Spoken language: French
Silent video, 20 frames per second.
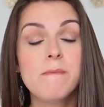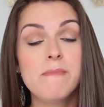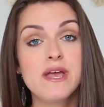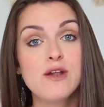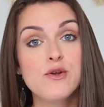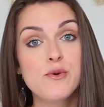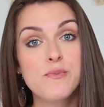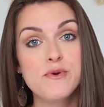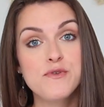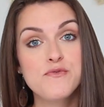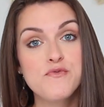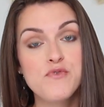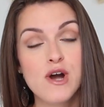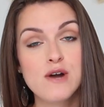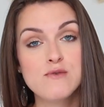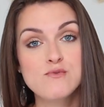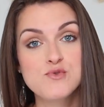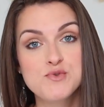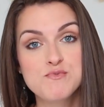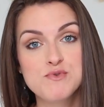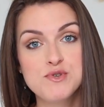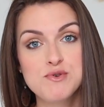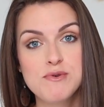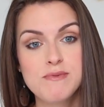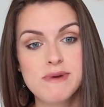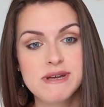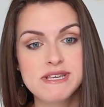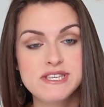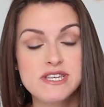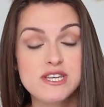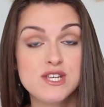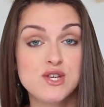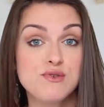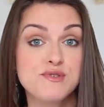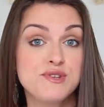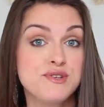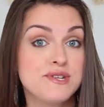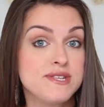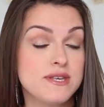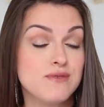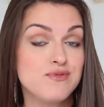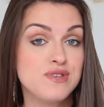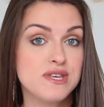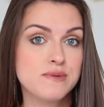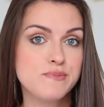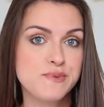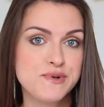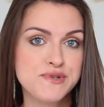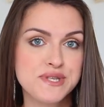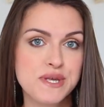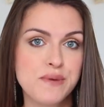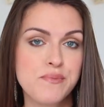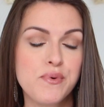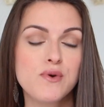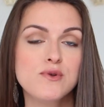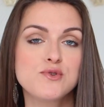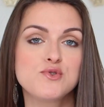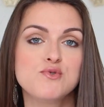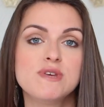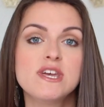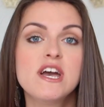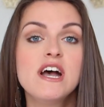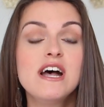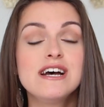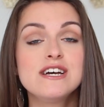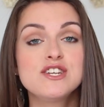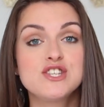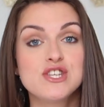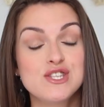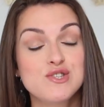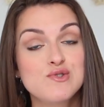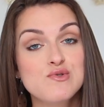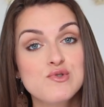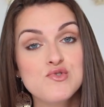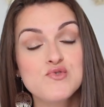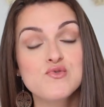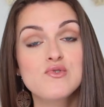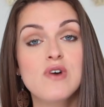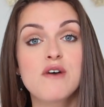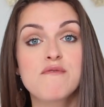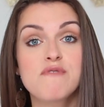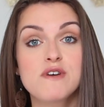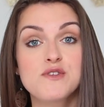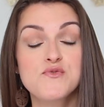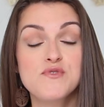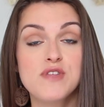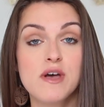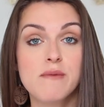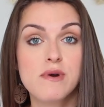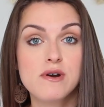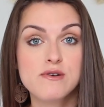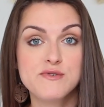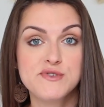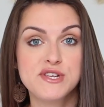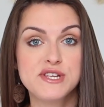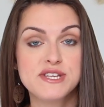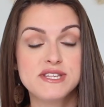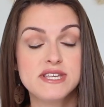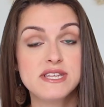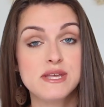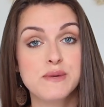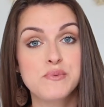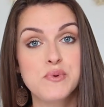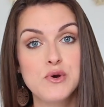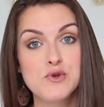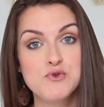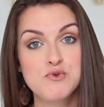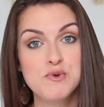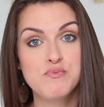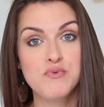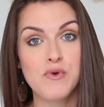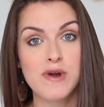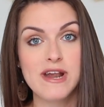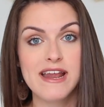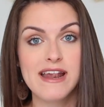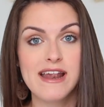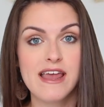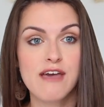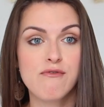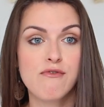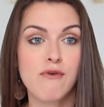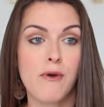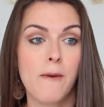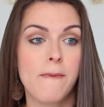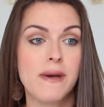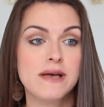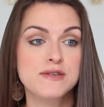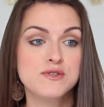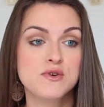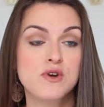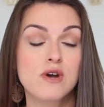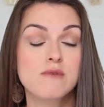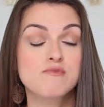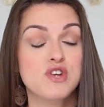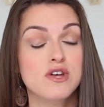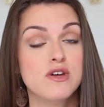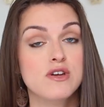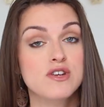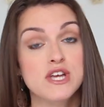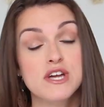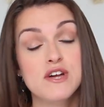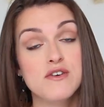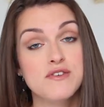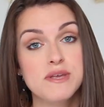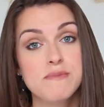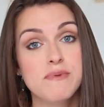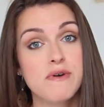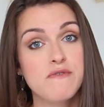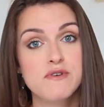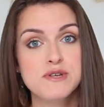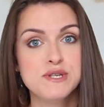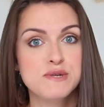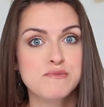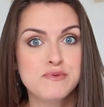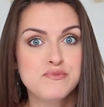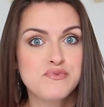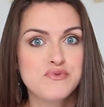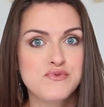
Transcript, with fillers: mais le peu de fois où je me suis maquillée j'ai utilisé uniquement ces produits. J'ai surtout en fait tout d'abord utilisé des produits pour les lèvres parce que comme j'accordais pas forcément